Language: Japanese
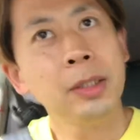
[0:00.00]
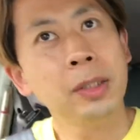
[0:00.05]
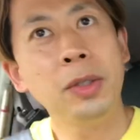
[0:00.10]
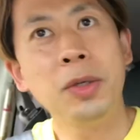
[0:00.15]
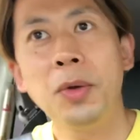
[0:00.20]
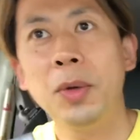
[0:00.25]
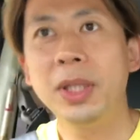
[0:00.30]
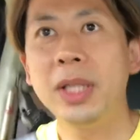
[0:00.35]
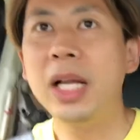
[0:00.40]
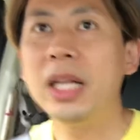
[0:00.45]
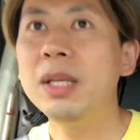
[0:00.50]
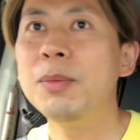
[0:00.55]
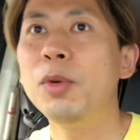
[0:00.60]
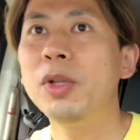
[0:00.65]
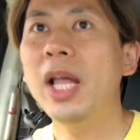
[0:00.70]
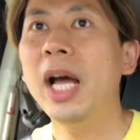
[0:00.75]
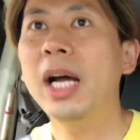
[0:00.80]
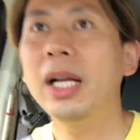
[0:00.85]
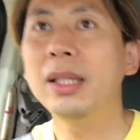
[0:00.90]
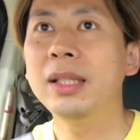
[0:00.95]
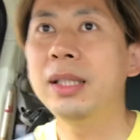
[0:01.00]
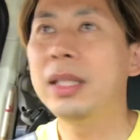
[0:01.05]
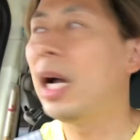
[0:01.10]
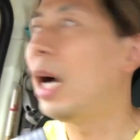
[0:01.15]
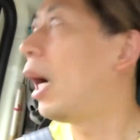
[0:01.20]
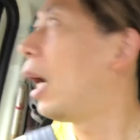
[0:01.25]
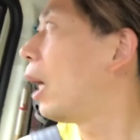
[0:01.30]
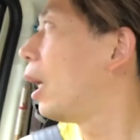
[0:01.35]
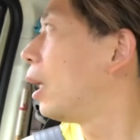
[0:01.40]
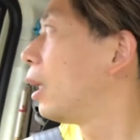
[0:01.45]
今日は何もなかっ
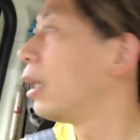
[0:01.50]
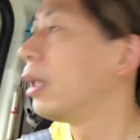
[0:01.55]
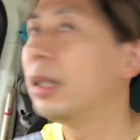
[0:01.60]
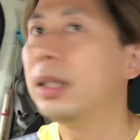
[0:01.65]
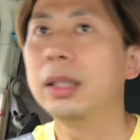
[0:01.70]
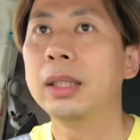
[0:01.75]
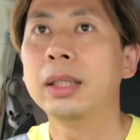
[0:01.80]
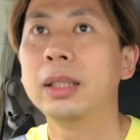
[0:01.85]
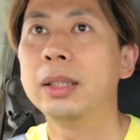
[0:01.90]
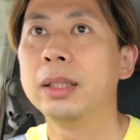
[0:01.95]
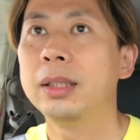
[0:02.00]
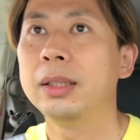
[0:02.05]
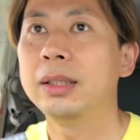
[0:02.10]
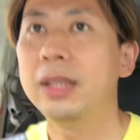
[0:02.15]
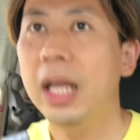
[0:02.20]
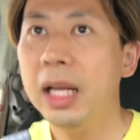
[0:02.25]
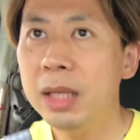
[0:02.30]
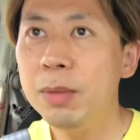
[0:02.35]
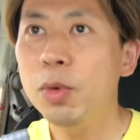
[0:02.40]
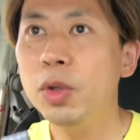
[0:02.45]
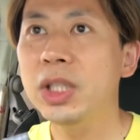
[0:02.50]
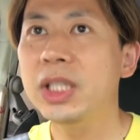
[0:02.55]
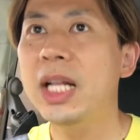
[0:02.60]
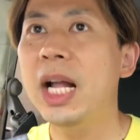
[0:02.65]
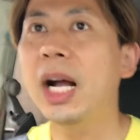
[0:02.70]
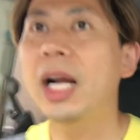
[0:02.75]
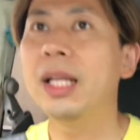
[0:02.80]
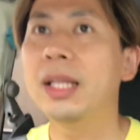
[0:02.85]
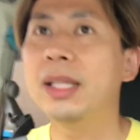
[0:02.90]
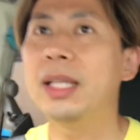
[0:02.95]
た何もし
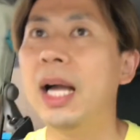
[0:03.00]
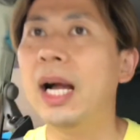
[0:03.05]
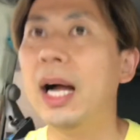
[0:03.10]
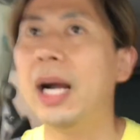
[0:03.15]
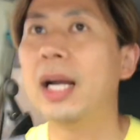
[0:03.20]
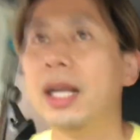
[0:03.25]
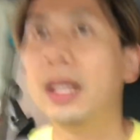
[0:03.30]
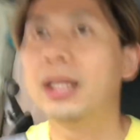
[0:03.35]
なかった